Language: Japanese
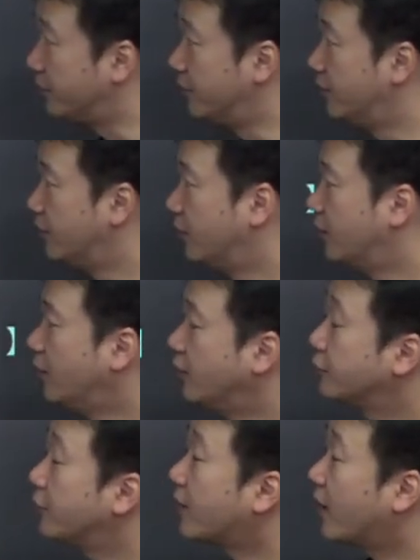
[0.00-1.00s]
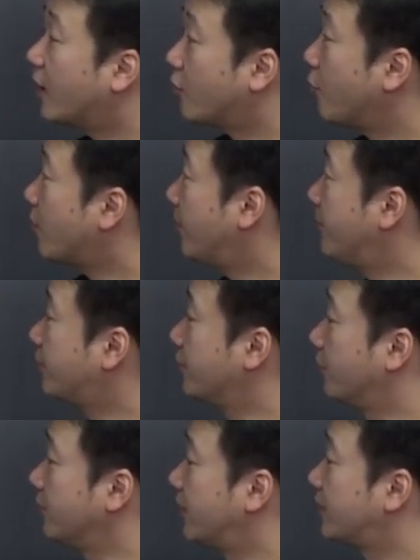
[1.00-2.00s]
いう。それから国家仏
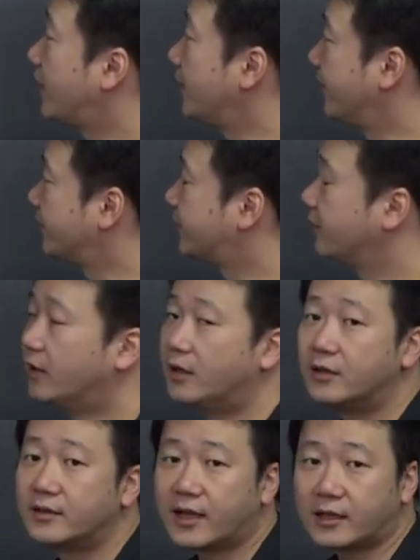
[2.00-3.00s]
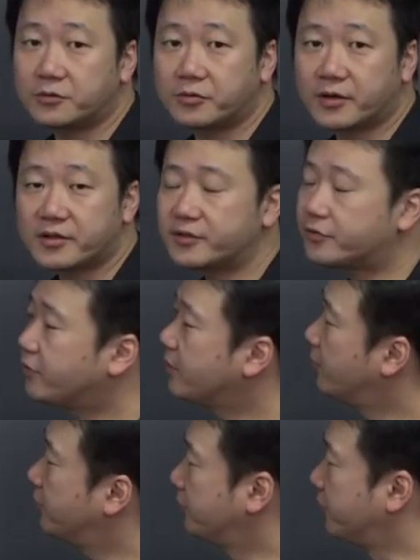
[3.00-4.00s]
教なんてあります。なんとか思想に
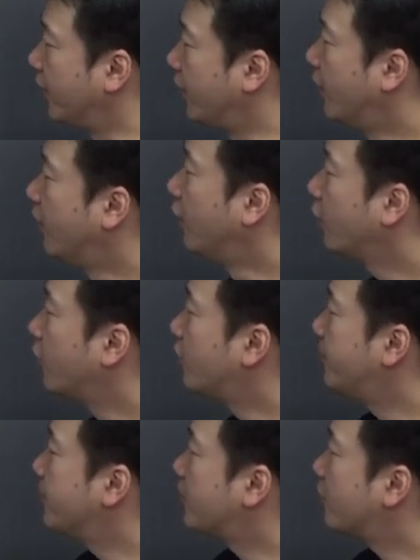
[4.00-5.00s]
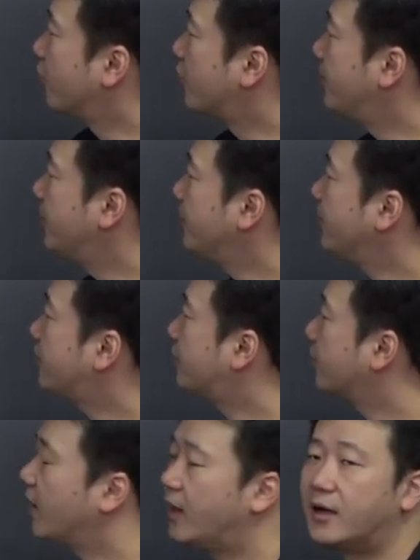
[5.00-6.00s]
基づき国分寺、国分尼寺
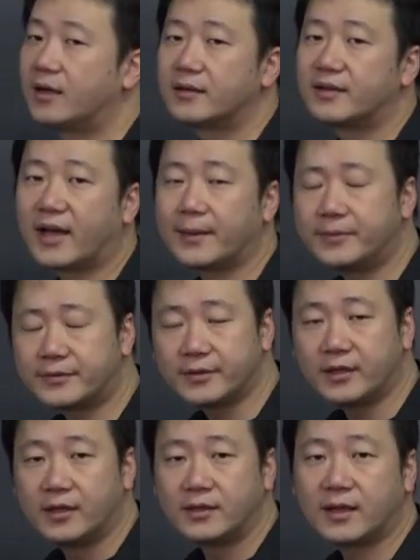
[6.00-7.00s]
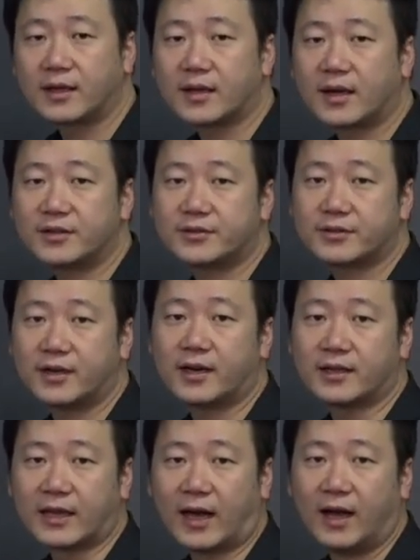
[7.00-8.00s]
とか大仏なんかが作ら
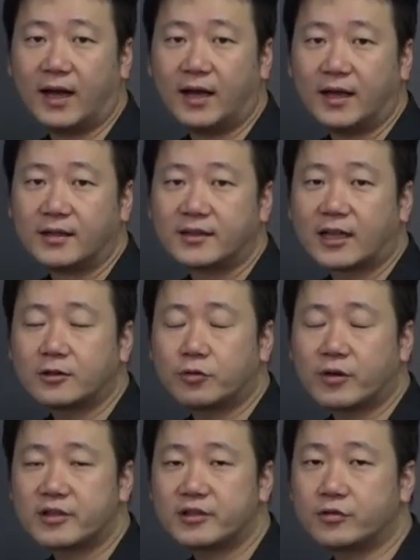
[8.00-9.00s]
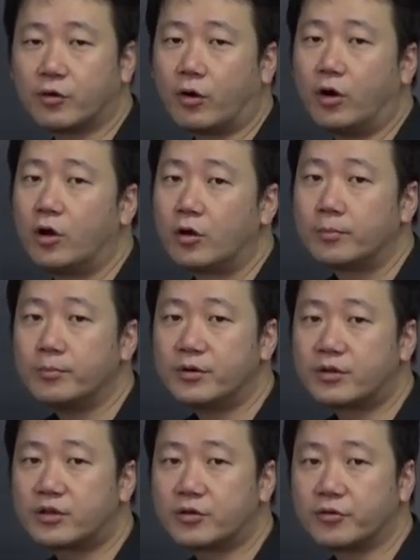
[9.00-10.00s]
れた。なんとか思想、
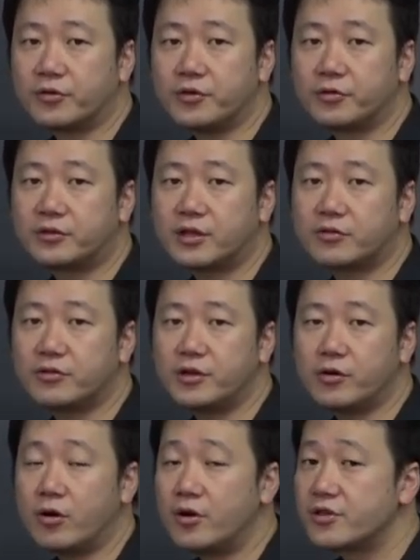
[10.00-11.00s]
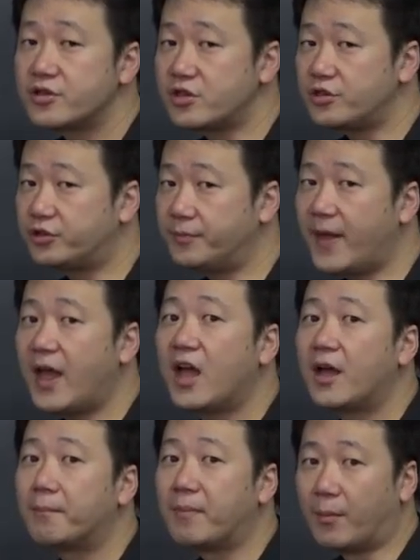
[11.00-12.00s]
仏教によって国を鎮め
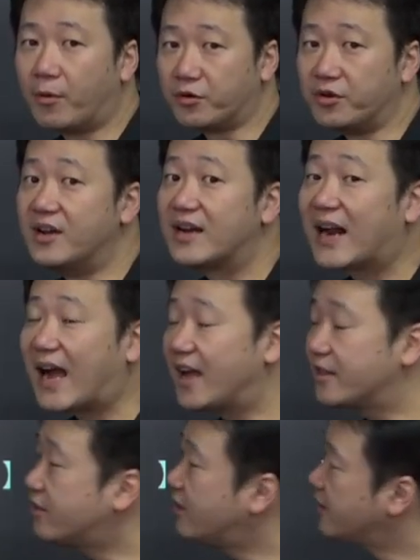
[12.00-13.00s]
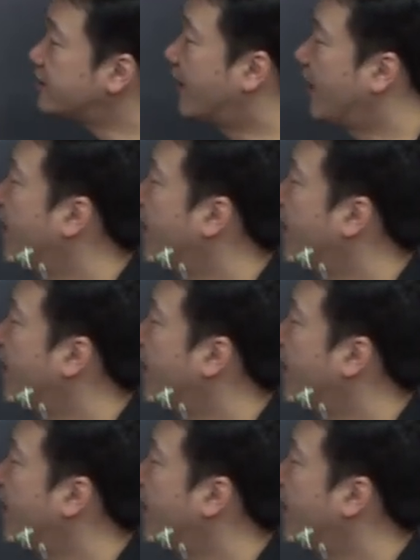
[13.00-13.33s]
守る、漢字でした